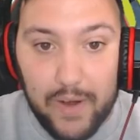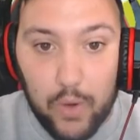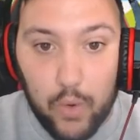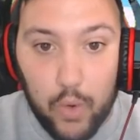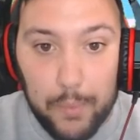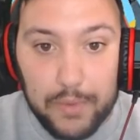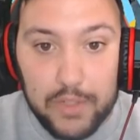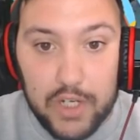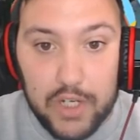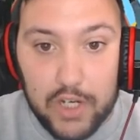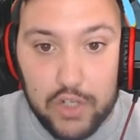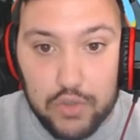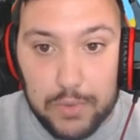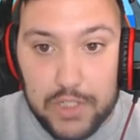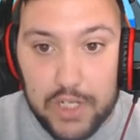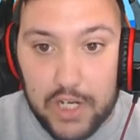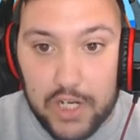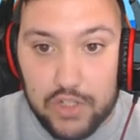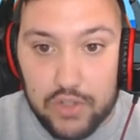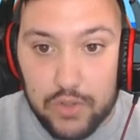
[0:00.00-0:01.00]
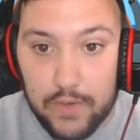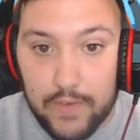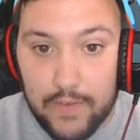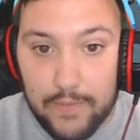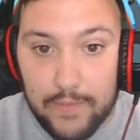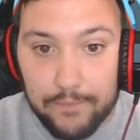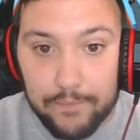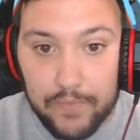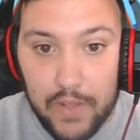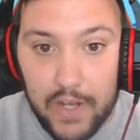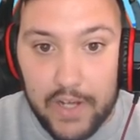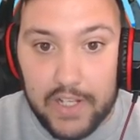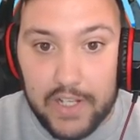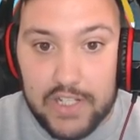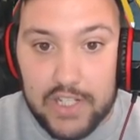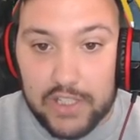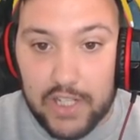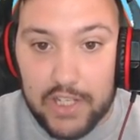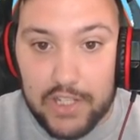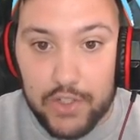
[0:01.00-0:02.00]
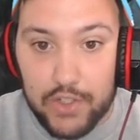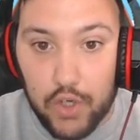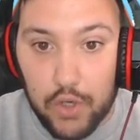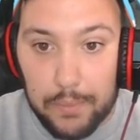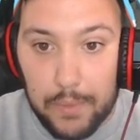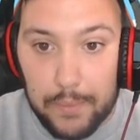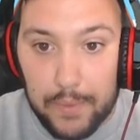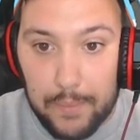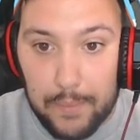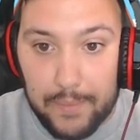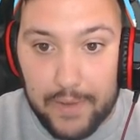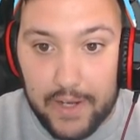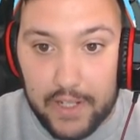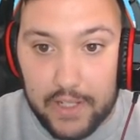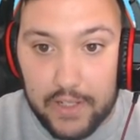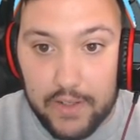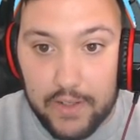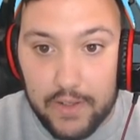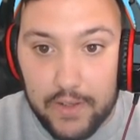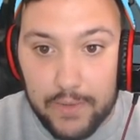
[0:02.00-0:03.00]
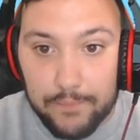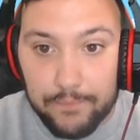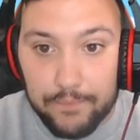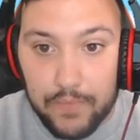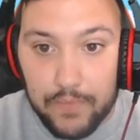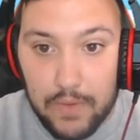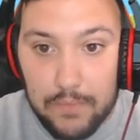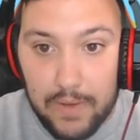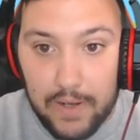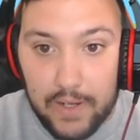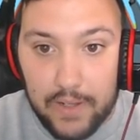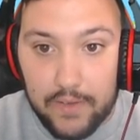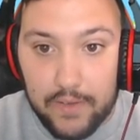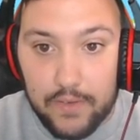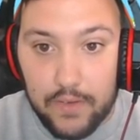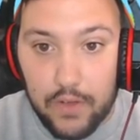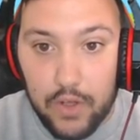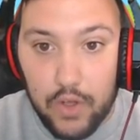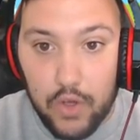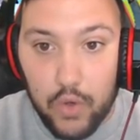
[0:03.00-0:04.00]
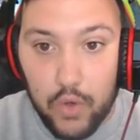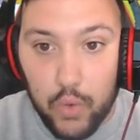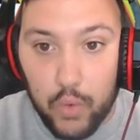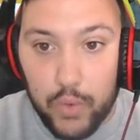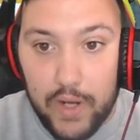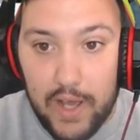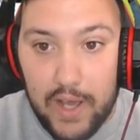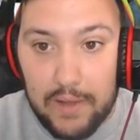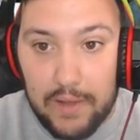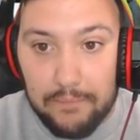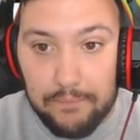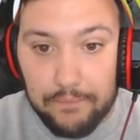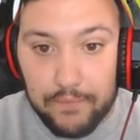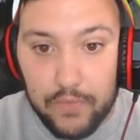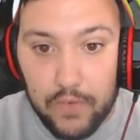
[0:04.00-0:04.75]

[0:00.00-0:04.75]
luego, por si acaso, por si acaso. hay que saltar allí, no lo podemos apagar aquí. Vale. Una,